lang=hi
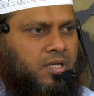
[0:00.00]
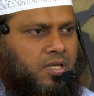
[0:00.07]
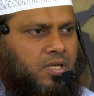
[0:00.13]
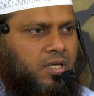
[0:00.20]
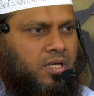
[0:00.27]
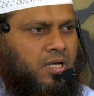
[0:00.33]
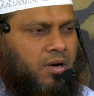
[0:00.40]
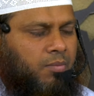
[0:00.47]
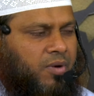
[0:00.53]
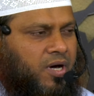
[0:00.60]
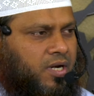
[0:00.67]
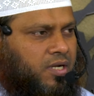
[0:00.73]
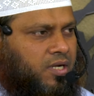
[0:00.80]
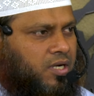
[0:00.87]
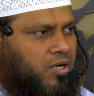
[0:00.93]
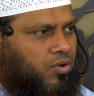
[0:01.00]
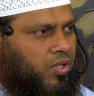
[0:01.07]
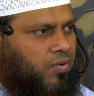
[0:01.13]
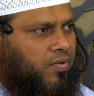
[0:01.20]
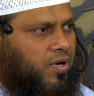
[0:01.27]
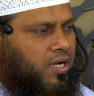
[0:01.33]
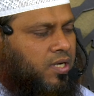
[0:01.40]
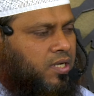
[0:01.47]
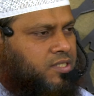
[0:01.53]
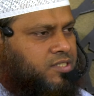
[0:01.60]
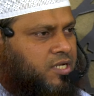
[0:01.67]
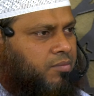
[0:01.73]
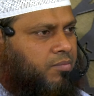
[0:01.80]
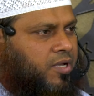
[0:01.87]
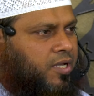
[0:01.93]
कि हमारी नौजवान
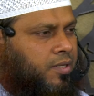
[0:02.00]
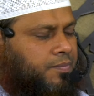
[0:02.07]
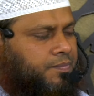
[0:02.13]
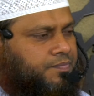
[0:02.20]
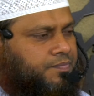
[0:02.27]
नस्ल में